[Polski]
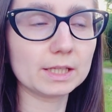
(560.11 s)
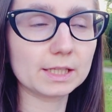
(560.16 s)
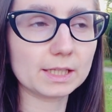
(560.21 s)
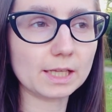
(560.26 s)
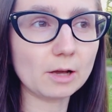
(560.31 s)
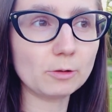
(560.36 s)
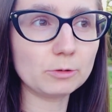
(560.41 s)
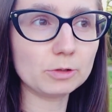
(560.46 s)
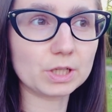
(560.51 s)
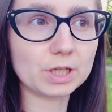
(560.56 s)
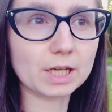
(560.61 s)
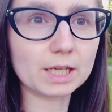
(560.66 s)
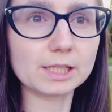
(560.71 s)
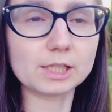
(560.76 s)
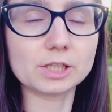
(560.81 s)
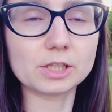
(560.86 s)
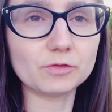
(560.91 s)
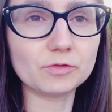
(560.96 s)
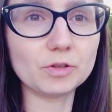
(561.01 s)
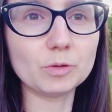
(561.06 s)
Cały
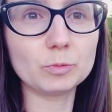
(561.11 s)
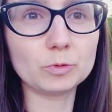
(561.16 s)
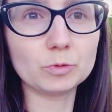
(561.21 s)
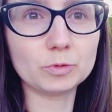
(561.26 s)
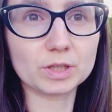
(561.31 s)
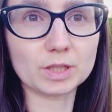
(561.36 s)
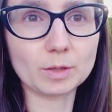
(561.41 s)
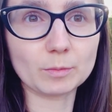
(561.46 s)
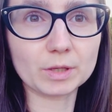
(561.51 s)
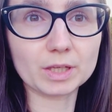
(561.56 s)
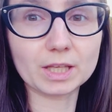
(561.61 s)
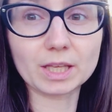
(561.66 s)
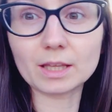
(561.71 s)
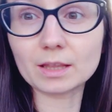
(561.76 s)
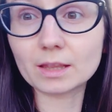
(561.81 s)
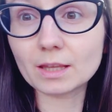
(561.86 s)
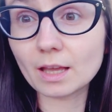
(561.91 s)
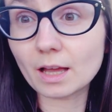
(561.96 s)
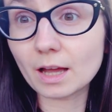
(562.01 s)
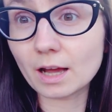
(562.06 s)
czas drzwi były
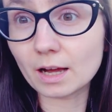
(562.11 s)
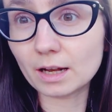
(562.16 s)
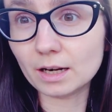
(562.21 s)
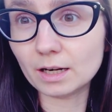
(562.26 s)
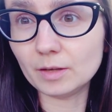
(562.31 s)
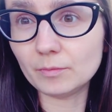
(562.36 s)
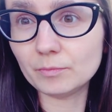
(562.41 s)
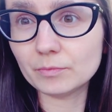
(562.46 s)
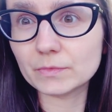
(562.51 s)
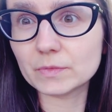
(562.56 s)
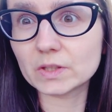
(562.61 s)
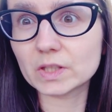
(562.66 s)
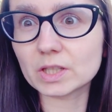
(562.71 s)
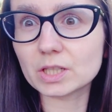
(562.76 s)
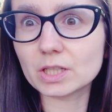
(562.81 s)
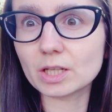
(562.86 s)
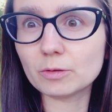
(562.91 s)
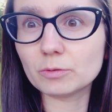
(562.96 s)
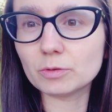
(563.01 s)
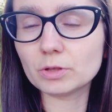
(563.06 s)
zamknięte, ale
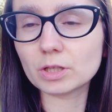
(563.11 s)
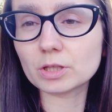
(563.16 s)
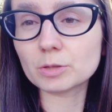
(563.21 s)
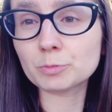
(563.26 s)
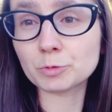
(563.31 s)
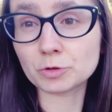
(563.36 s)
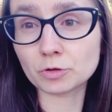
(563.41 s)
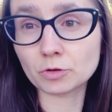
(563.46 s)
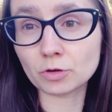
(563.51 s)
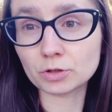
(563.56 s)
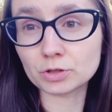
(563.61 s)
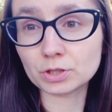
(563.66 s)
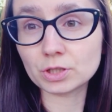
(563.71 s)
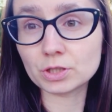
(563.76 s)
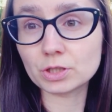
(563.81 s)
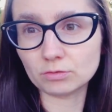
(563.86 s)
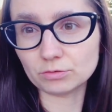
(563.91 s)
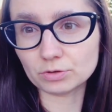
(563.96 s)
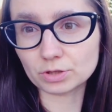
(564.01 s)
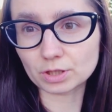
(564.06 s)
zaczęły też
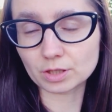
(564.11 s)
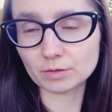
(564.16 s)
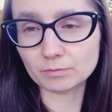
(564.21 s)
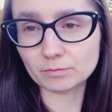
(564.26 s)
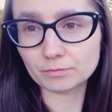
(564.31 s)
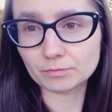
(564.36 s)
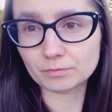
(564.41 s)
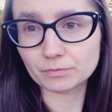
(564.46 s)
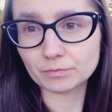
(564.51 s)
przychodzić ludzie.